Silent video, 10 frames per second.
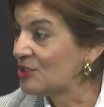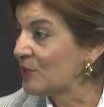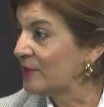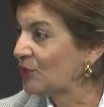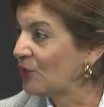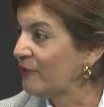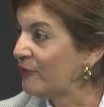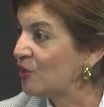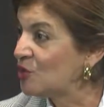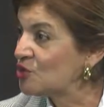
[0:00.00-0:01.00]
y sobre todo en
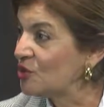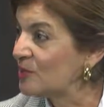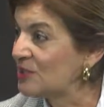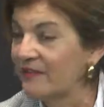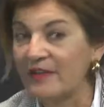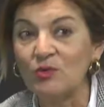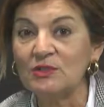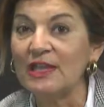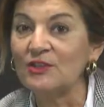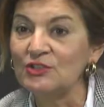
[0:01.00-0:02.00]
foros como esta
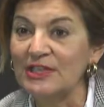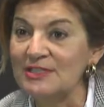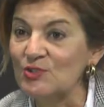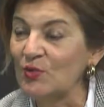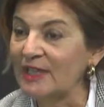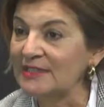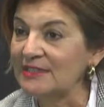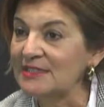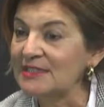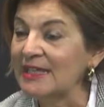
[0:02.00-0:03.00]
facultad, donde hay
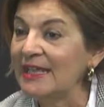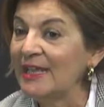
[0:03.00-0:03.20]
estudiantes,